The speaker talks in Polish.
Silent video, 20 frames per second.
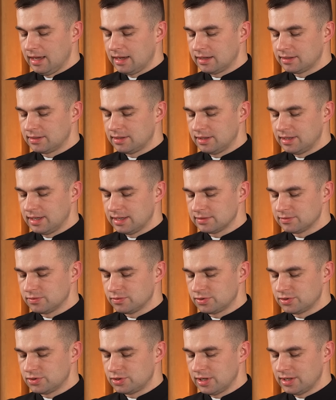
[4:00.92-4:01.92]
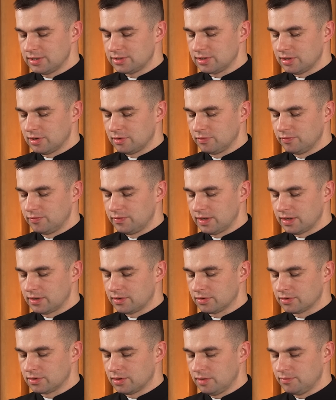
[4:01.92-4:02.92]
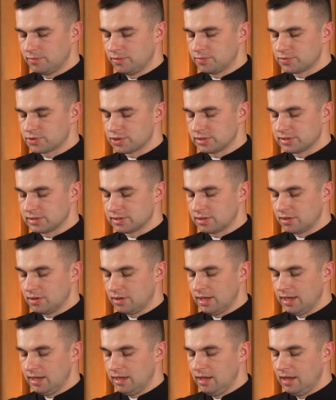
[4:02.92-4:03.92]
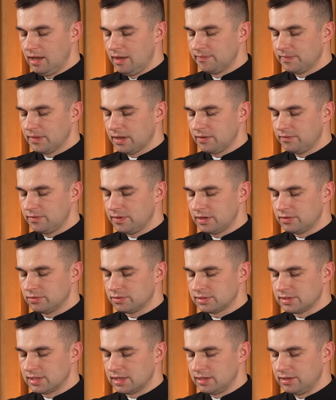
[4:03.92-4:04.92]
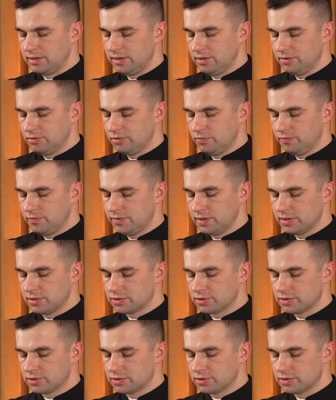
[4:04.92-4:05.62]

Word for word: Gdy Jezus siedział w jego domu przy stole, wielu celników i